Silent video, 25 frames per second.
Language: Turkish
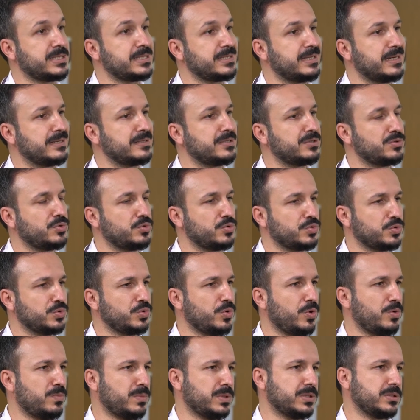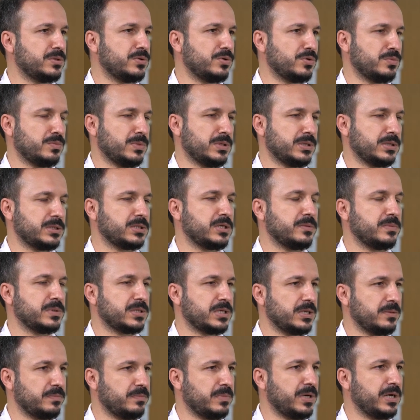stentin uygun olmadığı durumlarda tabii
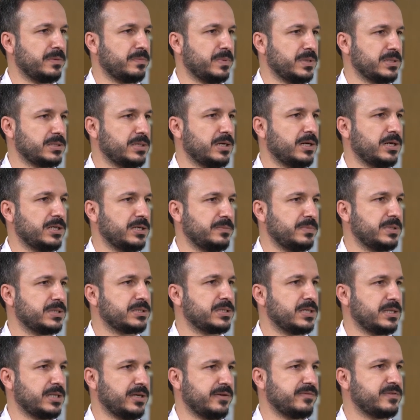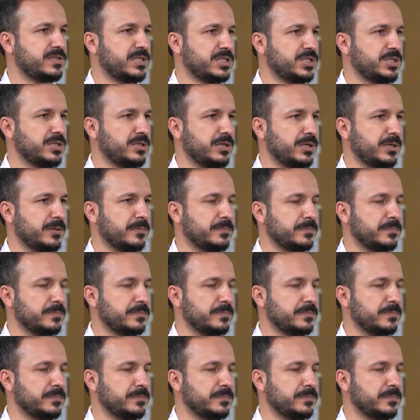ki bypass hali bir tedavi seçeneği.